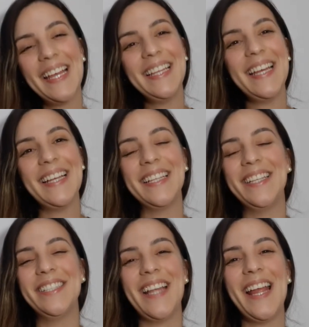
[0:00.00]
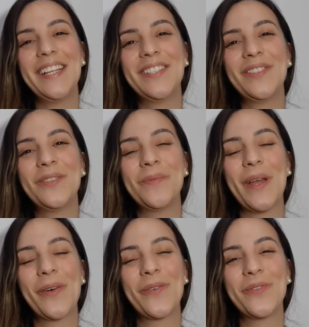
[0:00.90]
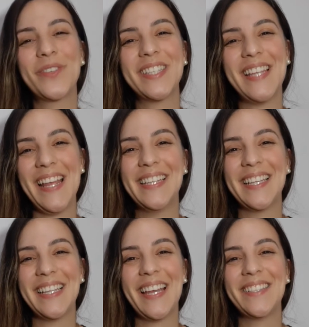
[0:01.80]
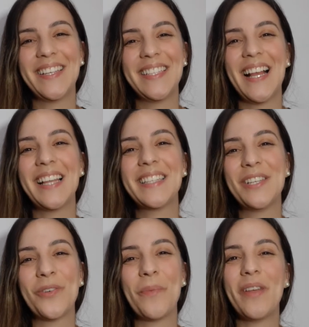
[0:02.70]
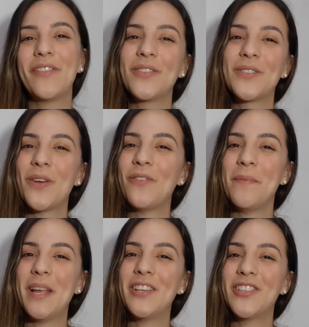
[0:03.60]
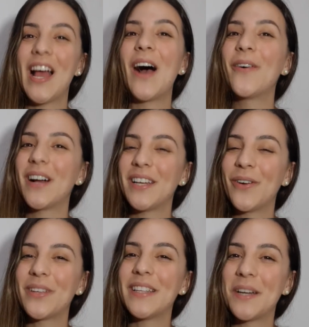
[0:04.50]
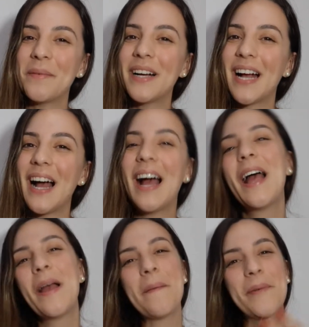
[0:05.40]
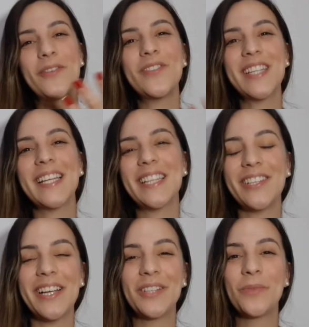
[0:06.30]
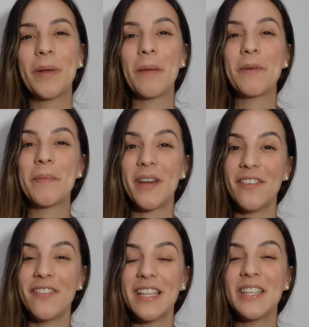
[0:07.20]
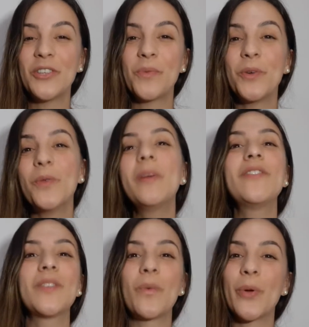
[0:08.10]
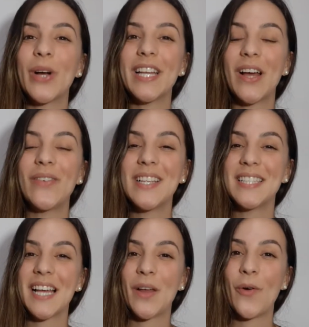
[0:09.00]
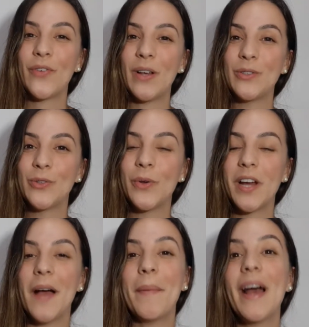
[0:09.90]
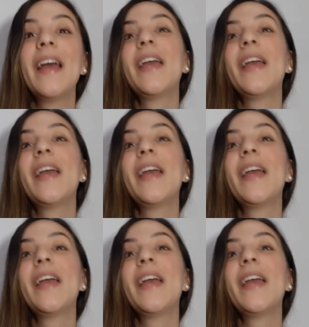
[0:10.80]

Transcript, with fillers: E aí, gente, tudo bem com vocês? Aqui é a Gisela, sejam bem-vindos novamente ao canal Que Drama K. Pra você que tá chegando pela primeira vez, seja muito bem-vindo ao meu canal. Nesse canal eu falo de dorama,